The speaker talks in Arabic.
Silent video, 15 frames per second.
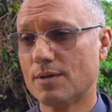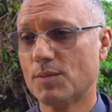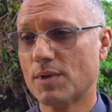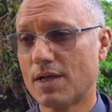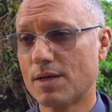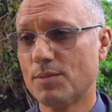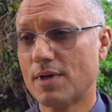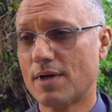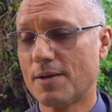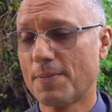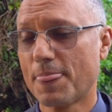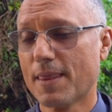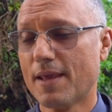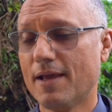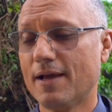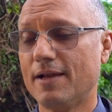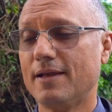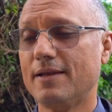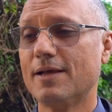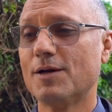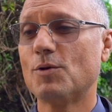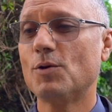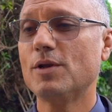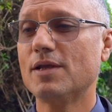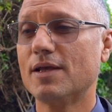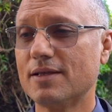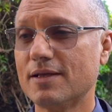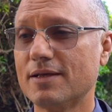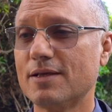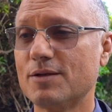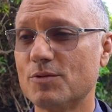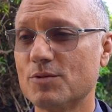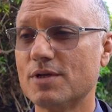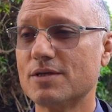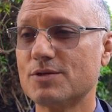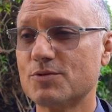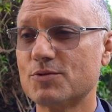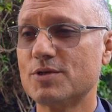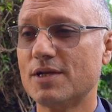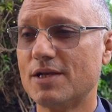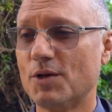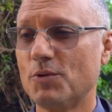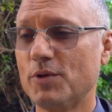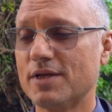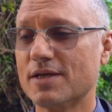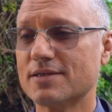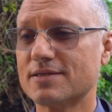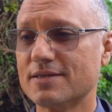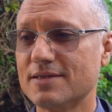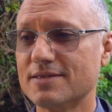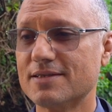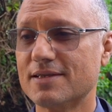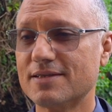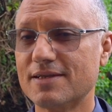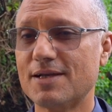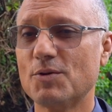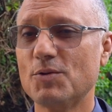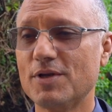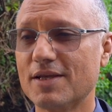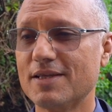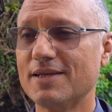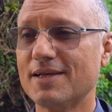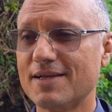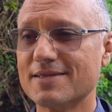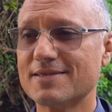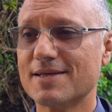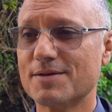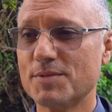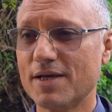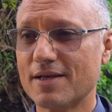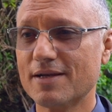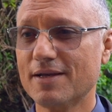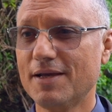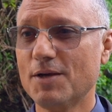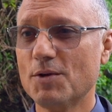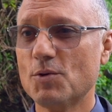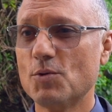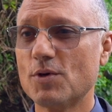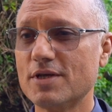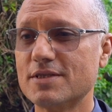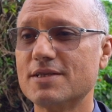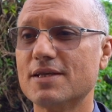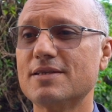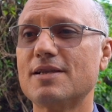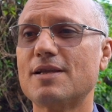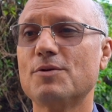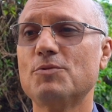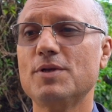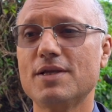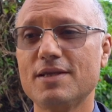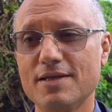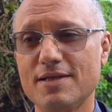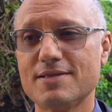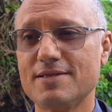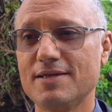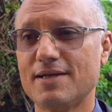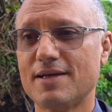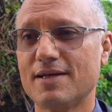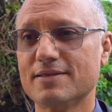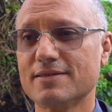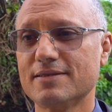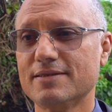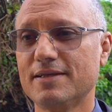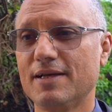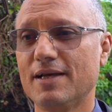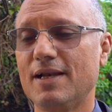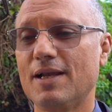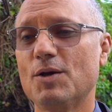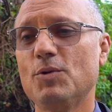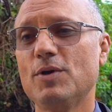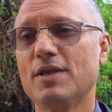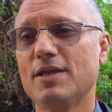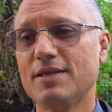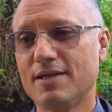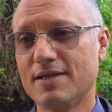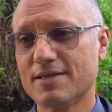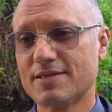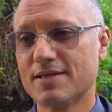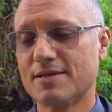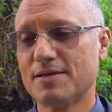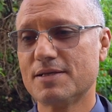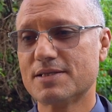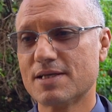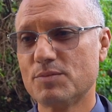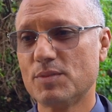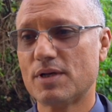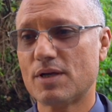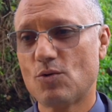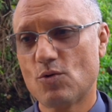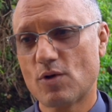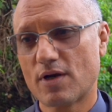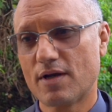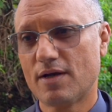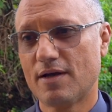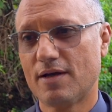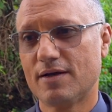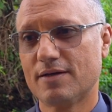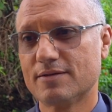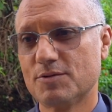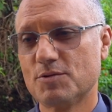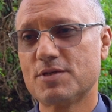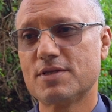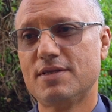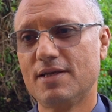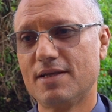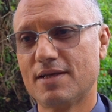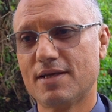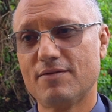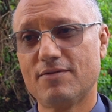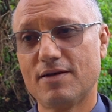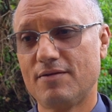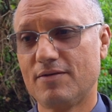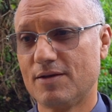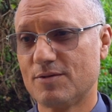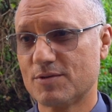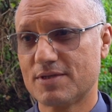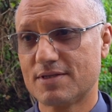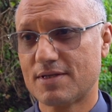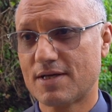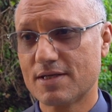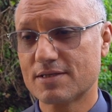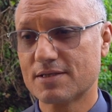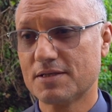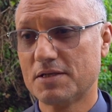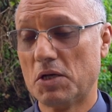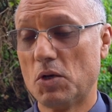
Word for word: المغاربه لانه حنا عندنا كانوا عندنا جوج ديال العوينات كانت عندنا العوينه ديال الاسامير وكانت عندنا العوينه ديال الاستيراد العوينه ديال سمير عورناها وسديناها في 2016